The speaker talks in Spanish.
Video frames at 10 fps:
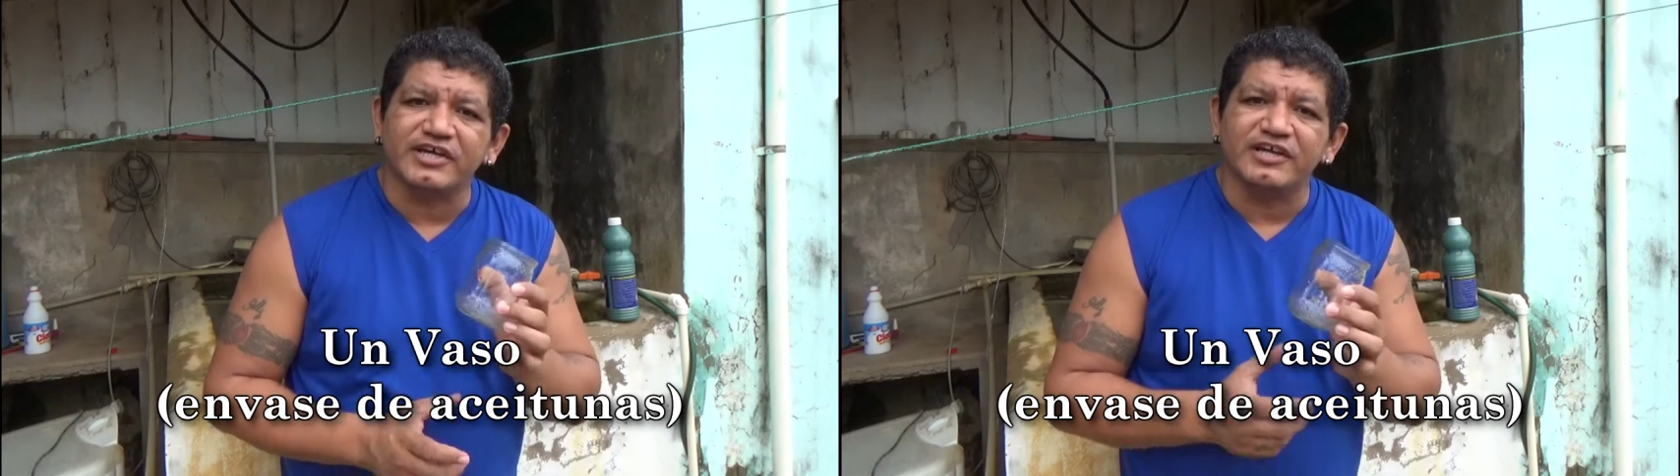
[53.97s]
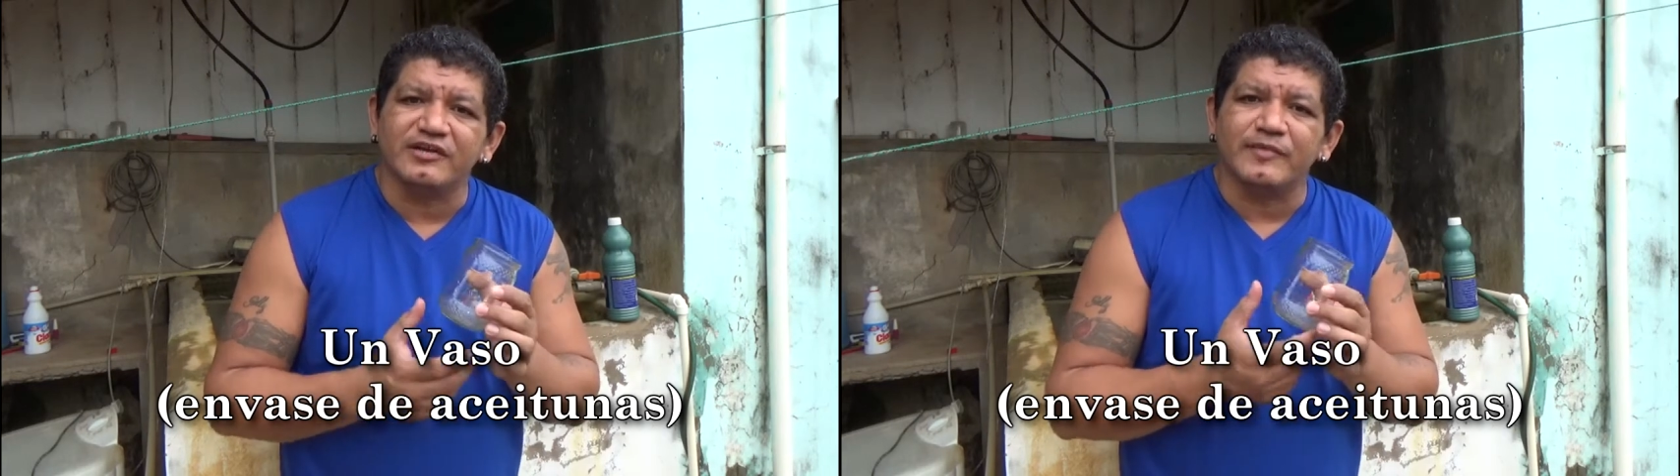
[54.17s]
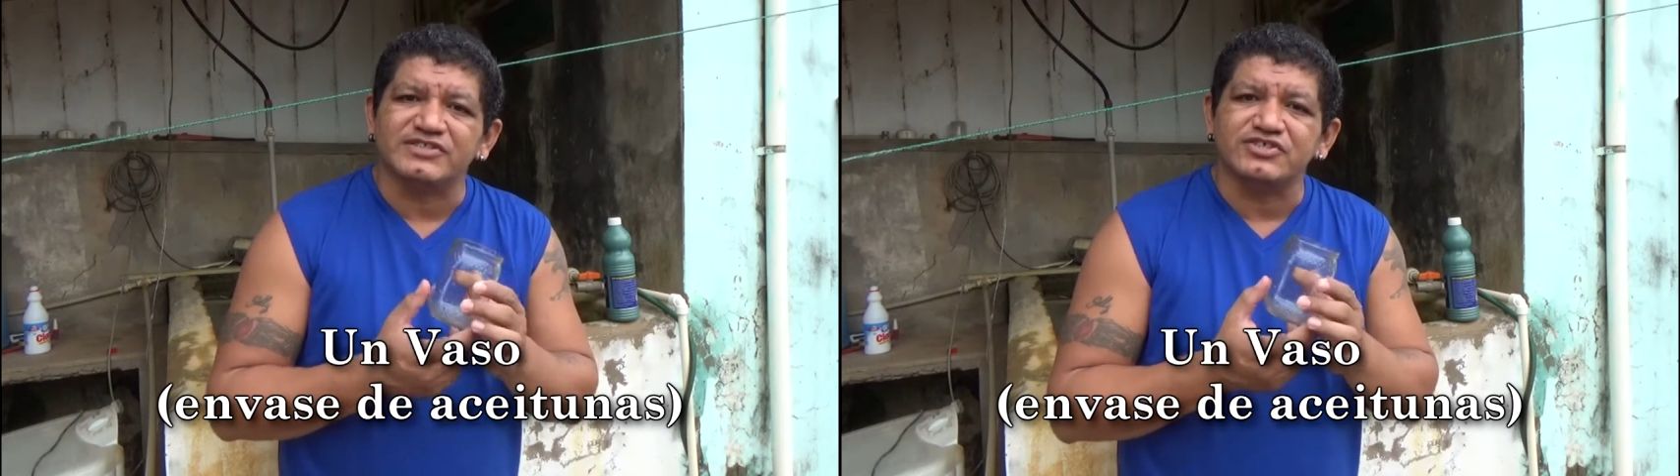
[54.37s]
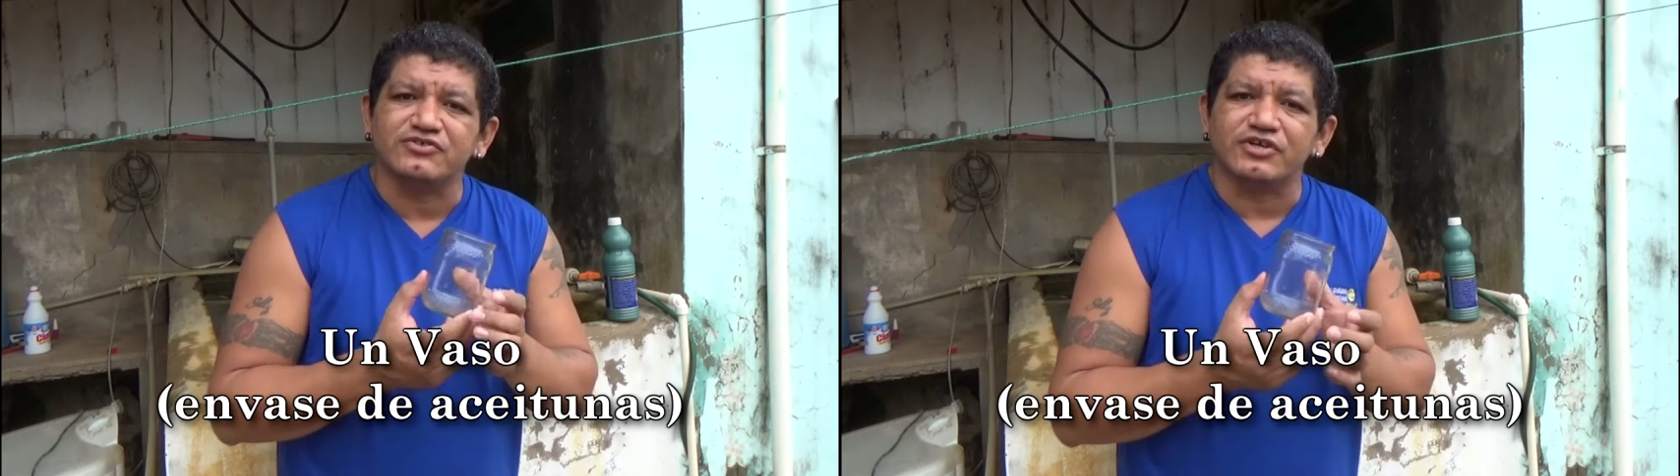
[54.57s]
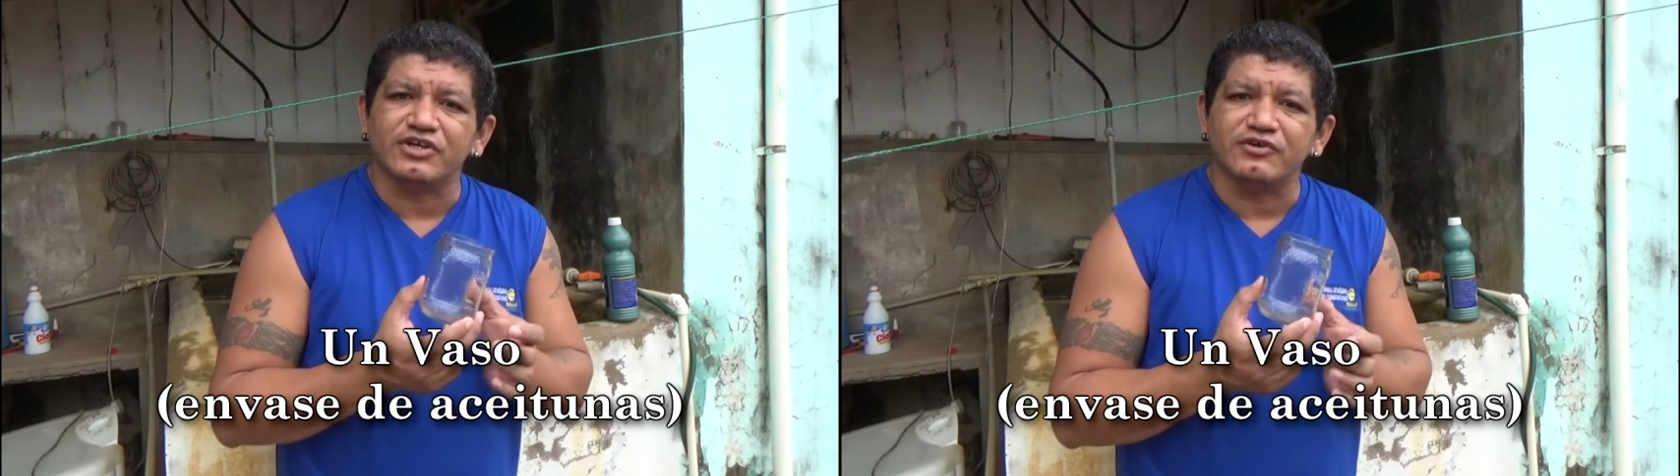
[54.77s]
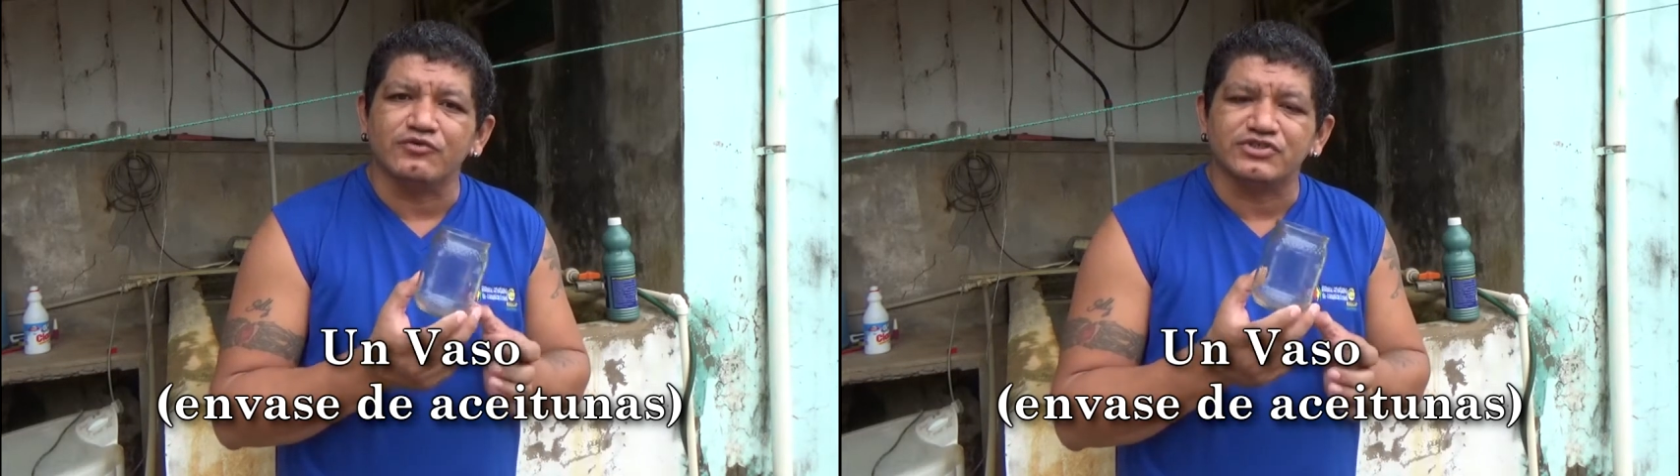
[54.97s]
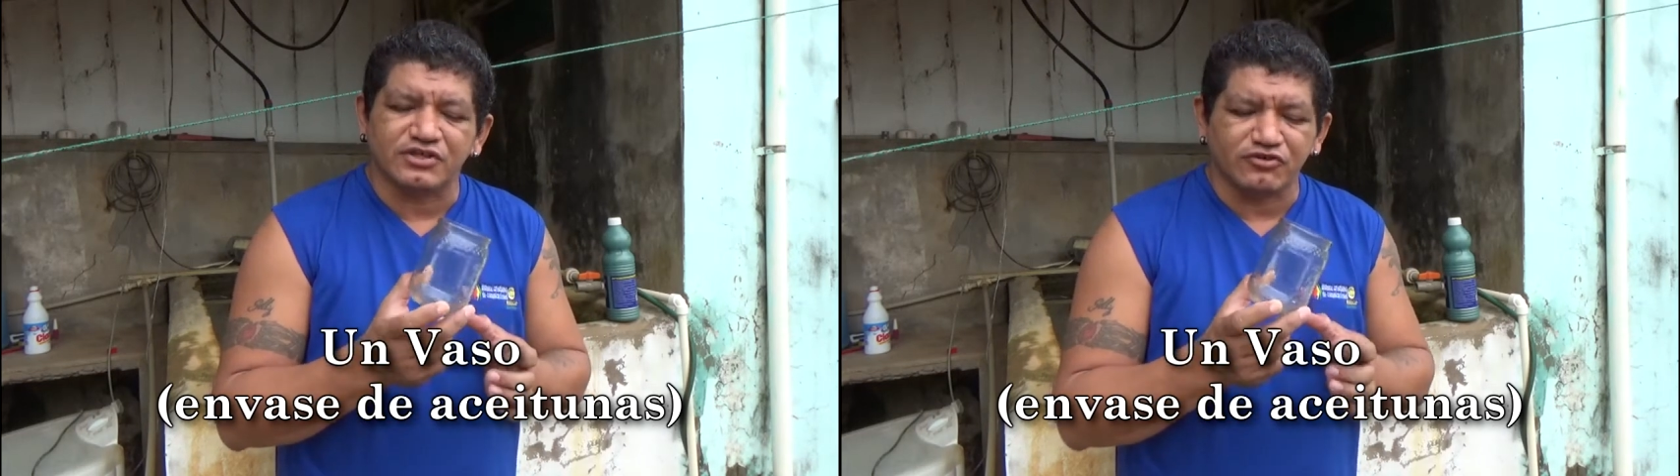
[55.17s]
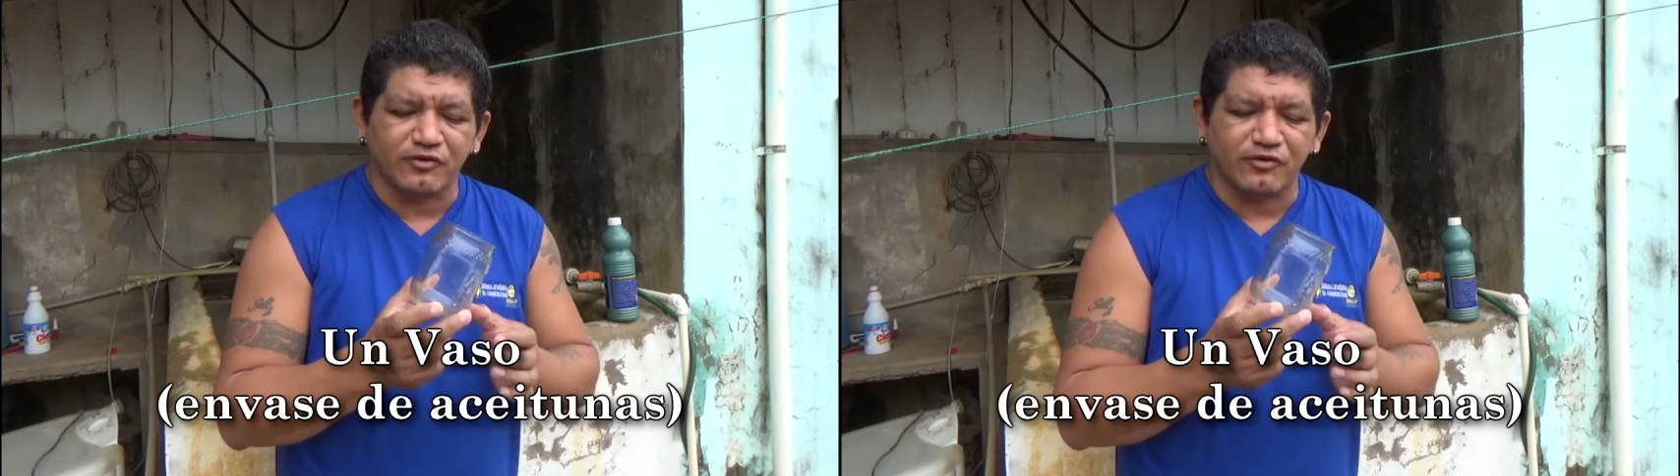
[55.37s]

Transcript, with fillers: el vasito que usan